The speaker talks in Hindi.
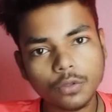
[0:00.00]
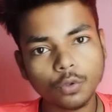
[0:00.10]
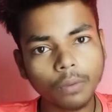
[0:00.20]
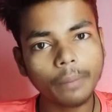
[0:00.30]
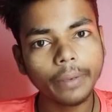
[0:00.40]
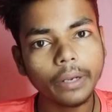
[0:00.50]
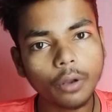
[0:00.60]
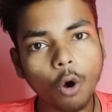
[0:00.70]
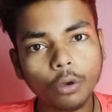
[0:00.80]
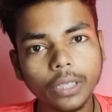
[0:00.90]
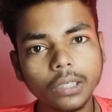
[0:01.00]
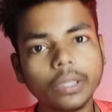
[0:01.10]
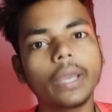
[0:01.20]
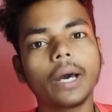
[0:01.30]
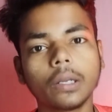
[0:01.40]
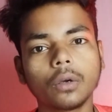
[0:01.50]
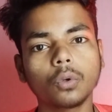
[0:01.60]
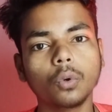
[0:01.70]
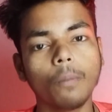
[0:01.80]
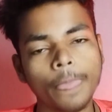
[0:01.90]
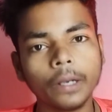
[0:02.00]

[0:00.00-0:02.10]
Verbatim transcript: सुबह में नौ रील तैयार कर लो